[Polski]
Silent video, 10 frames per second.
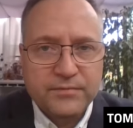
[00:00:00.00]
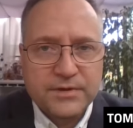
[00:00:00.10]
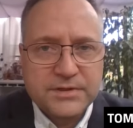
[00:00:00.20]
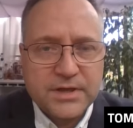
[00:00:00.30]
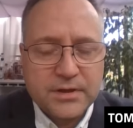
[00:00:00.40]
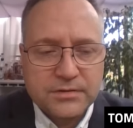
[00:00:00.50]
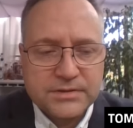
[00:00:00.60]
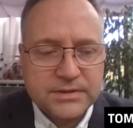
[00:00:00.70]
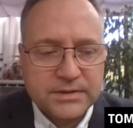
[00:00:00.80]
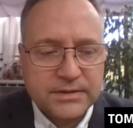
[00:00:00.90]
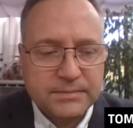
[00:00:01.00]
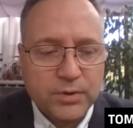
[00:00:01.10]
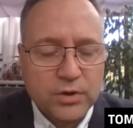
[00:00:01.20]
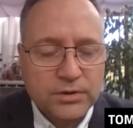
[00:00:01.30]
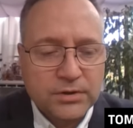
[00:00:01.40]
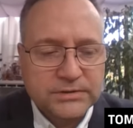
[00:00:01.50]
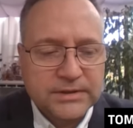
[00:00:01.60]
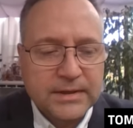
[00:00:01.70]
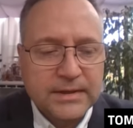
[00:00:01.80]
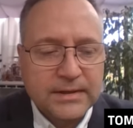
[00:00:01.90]
istniejących
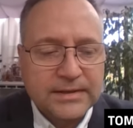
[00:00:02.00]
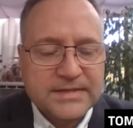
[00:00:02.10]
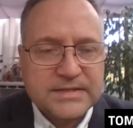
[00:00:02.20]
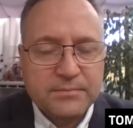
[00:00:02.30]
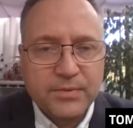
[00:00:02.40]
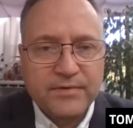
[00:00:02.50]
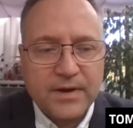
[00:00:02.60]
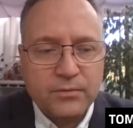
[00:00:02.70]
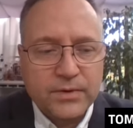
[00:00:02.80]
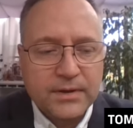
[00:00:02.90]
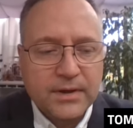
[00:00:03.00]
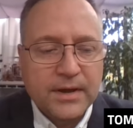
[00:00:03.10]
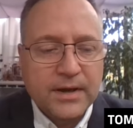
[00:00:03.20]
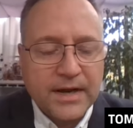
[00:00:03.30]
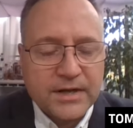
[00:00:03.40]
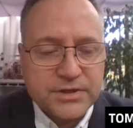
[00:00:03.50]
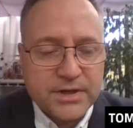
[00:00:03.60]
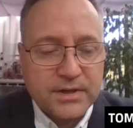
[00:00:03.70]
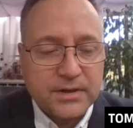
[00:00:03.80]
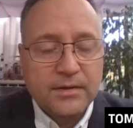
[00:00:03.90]
prognoz następowały
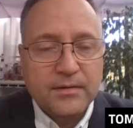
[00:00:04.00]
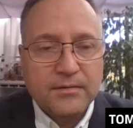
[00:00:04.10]
raczej